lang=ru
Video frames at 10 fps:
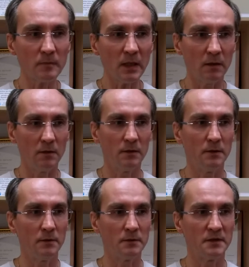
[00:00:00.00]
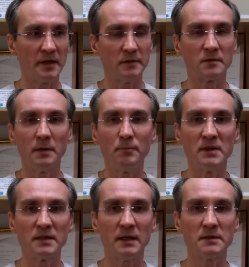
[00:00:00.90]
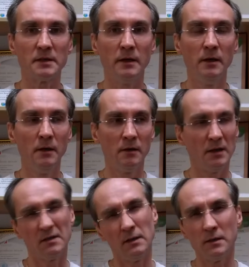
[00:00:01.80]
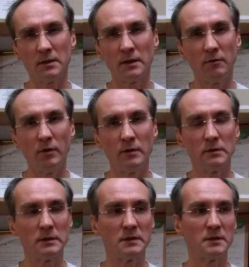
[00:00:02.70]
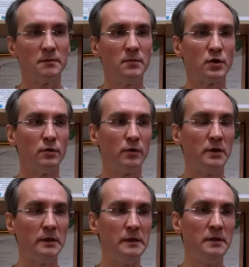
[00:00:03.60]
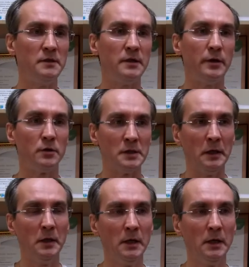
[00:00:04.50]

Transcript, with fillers: Э, средств компенсации, это, это довольно смешно и несерьезно.